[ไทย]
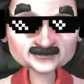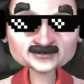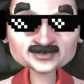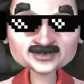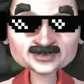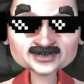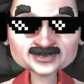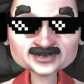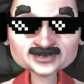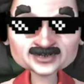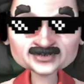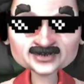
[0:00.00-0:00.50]

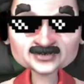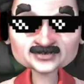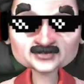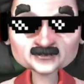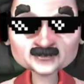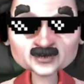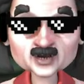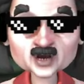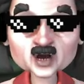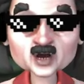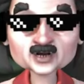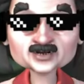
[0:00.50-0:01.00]
นี้พ
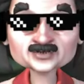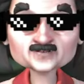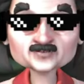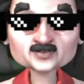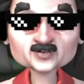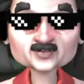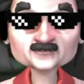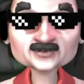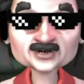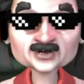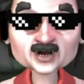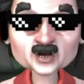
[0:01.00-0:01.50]
อเลย
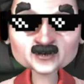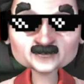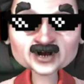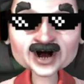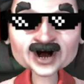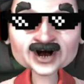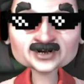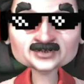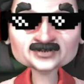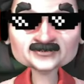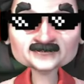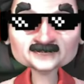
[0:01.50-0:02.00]
เพื่อนงบ
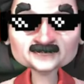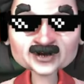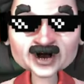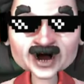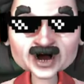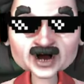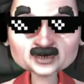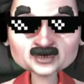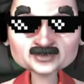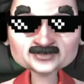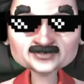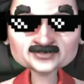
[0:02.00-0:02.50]
ห้าสิบบา
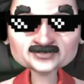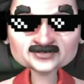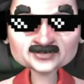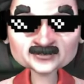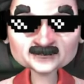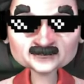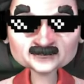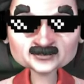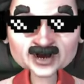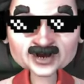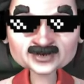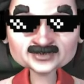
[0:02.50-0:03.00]
ท
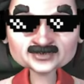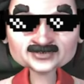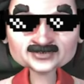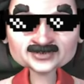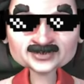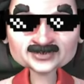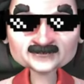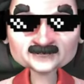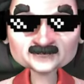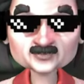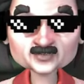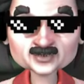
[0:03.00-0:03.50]
กำไร
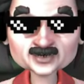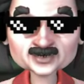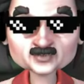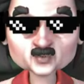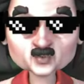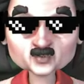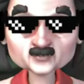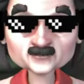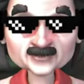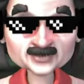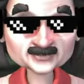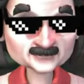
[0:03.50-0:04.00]
สี่หมื่นหนึ่ง
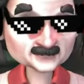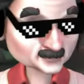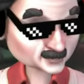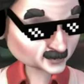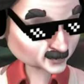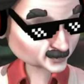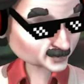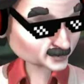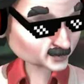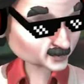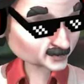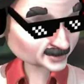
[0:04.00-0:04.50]
พัน นะ
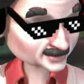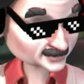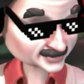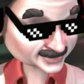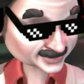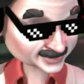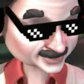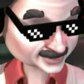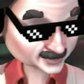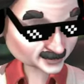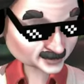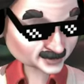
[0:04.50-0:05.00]
เพื่อนโอ้โห
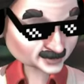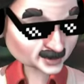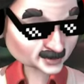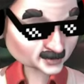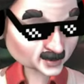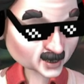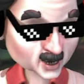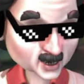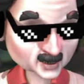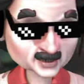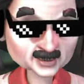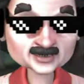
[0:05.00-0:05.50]
โค
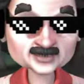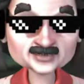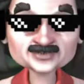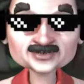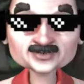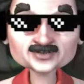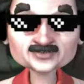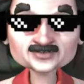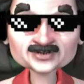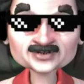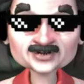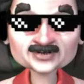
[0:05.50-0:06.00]
ตรจะเย
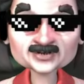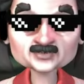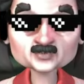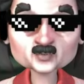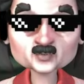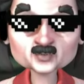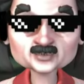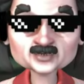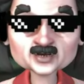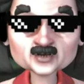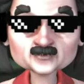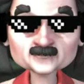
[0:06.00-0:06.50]
อะเลยนะคุณ
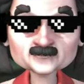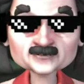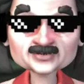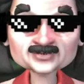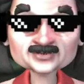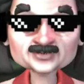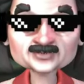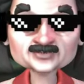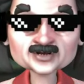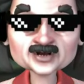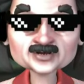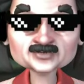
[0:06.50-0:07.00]
ผู้ชมนะ
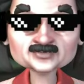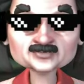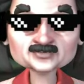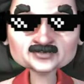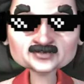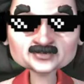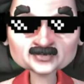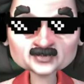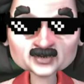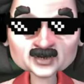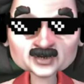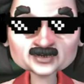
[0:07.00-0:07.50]

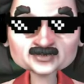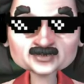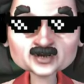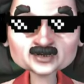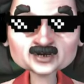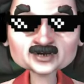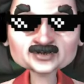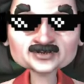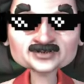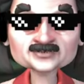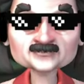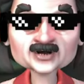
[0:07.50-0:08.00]
อุ้ยดวง
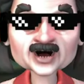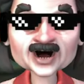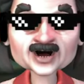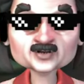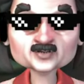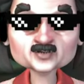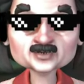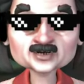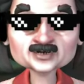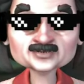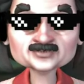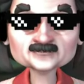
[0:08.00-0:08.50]
ดีมาก
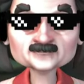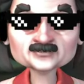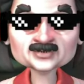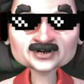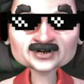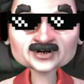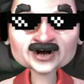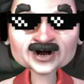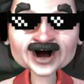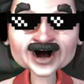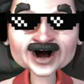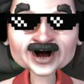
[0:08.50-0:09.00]
วันนี้มัน
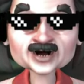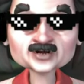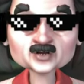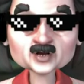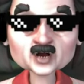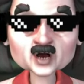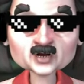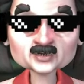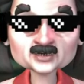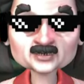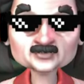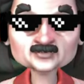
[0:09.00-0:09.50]
จ่ายนอ
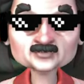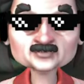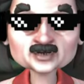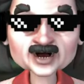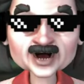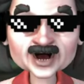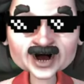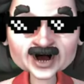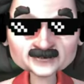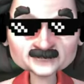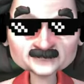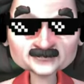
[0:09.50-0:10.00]
ก
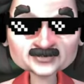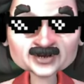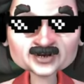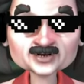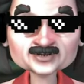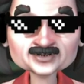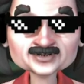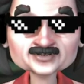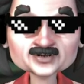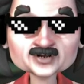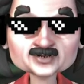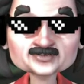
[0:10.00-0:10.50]
จ่ายแพง
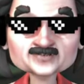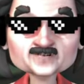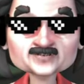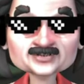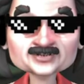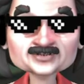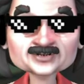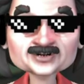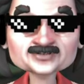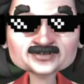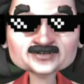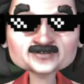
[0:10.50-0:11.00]
แล้วในฟ
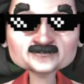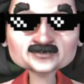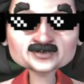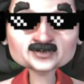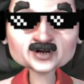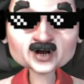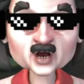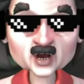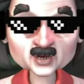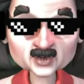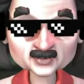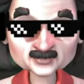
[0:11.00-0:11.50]
รีเกม
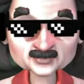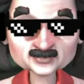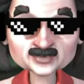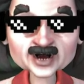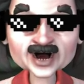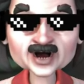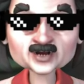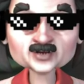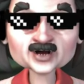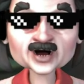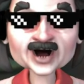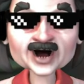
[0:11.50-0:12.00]
ก็
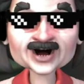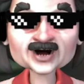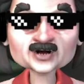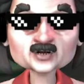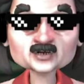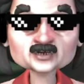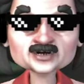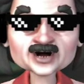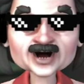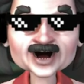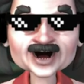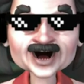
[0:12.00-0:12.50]
มาไวแล้ว
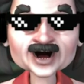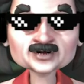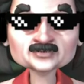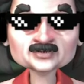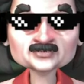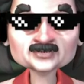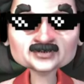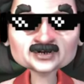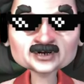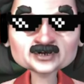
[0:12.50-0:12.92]
จ่ายด้วยนะ